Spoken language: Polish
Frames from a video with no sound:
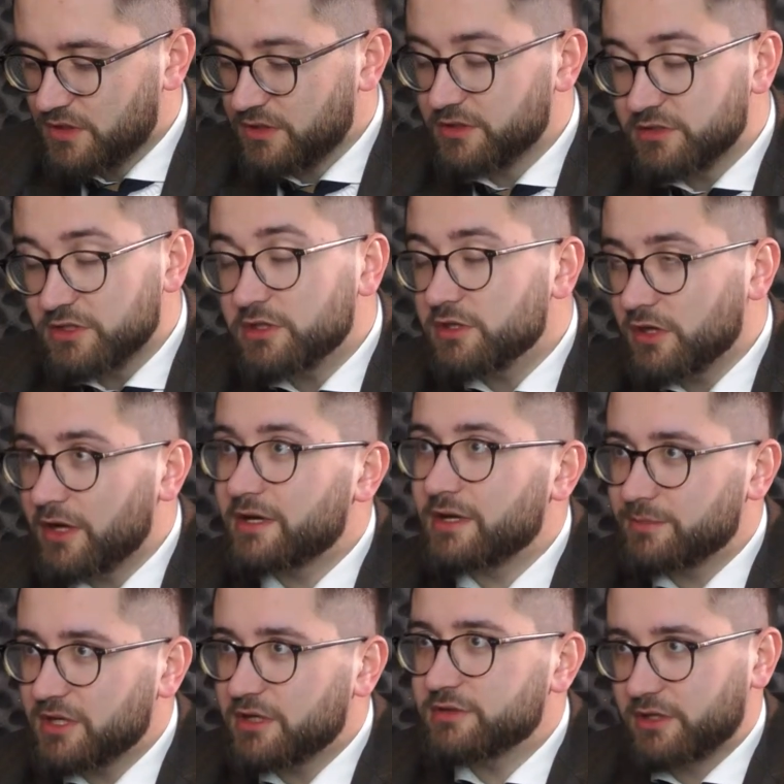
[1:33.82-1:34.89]
E, nie, nie,
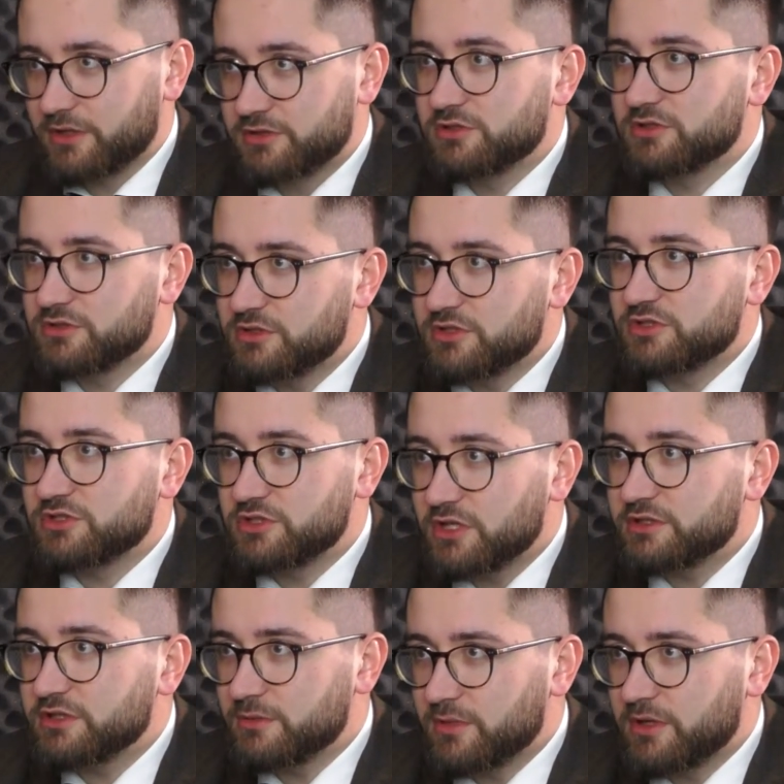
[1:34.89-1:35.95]
Arabia też. Też, też
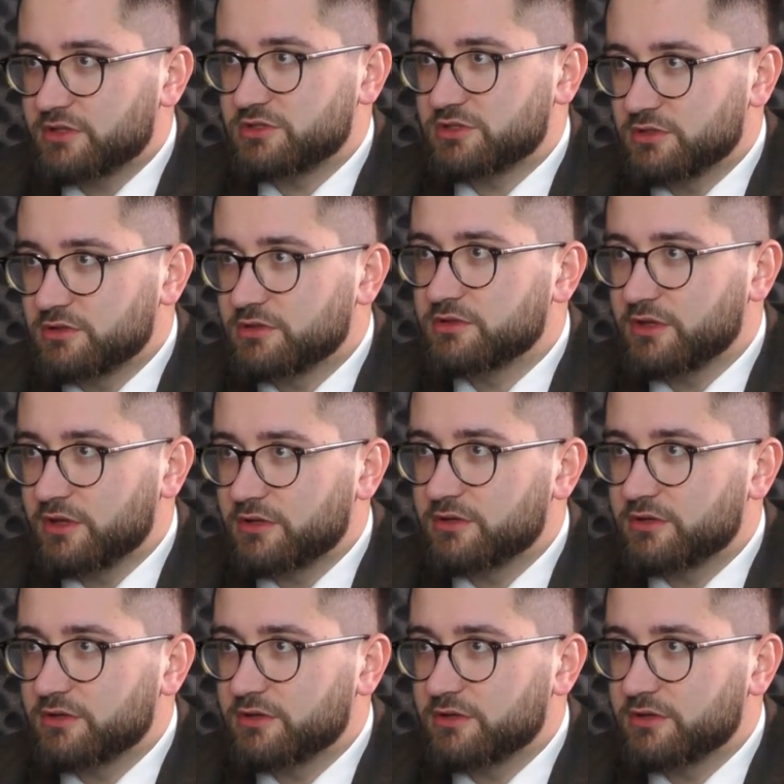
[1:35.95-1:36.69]
jak najbardziej. I tak.